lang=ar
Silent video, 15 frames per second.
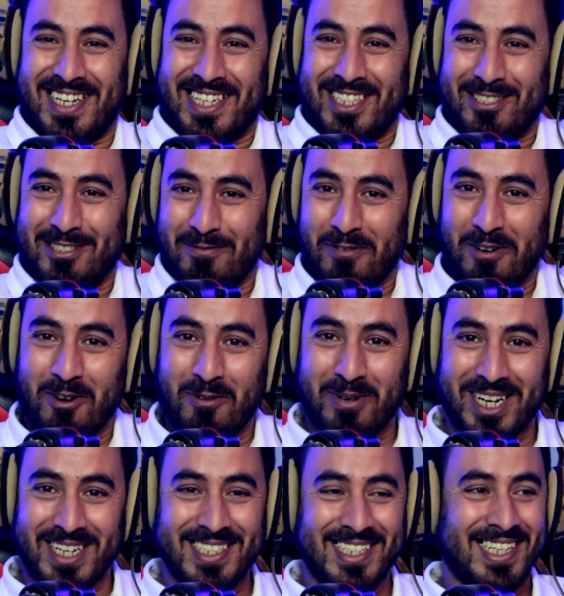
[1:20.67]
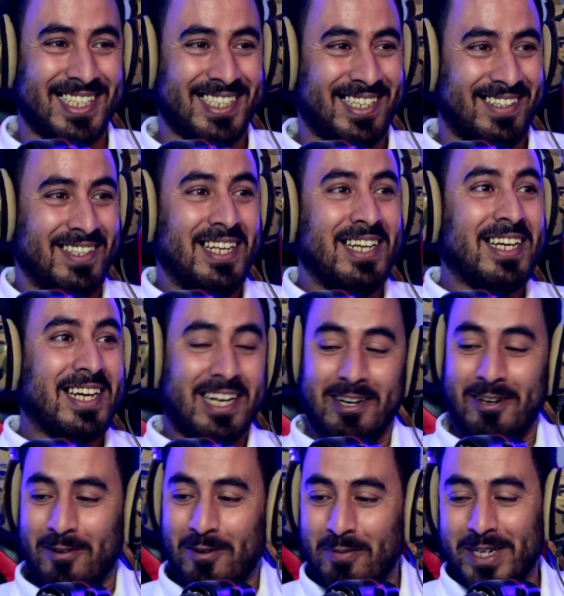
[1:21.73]
كتشوف الغبران يضع
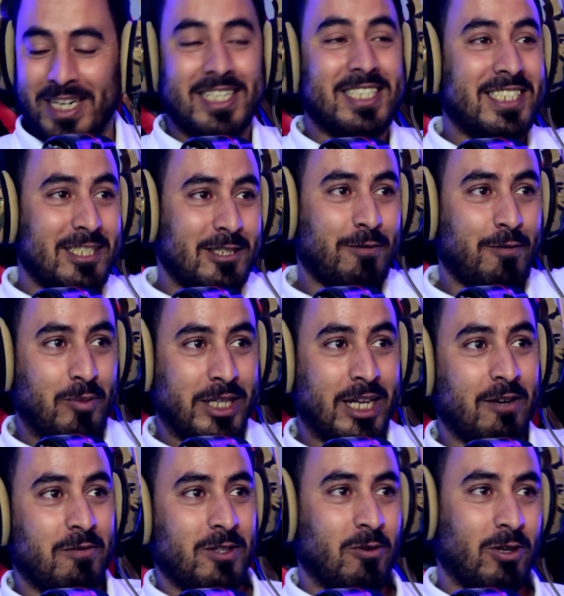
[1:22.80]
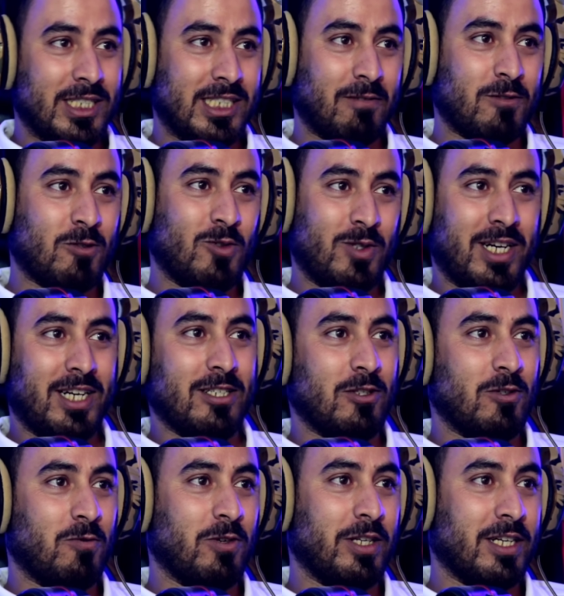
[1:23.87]
خليكم من هادشي تشوفوا بعدا لي فيديو اللي صيفطوا لنا عاد
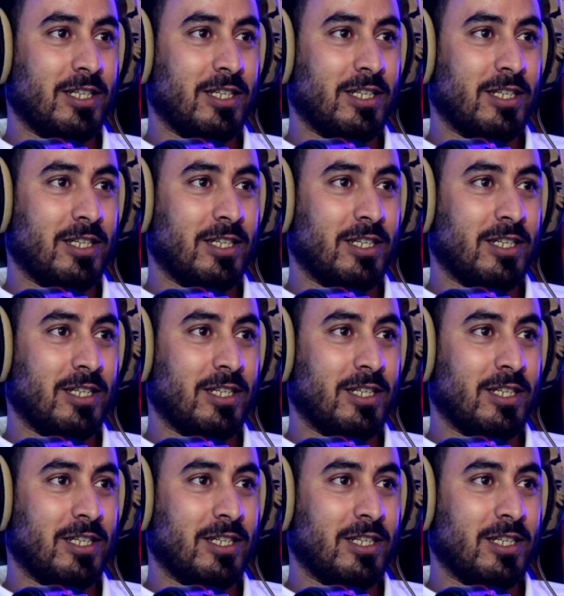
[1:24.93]
نشوفوا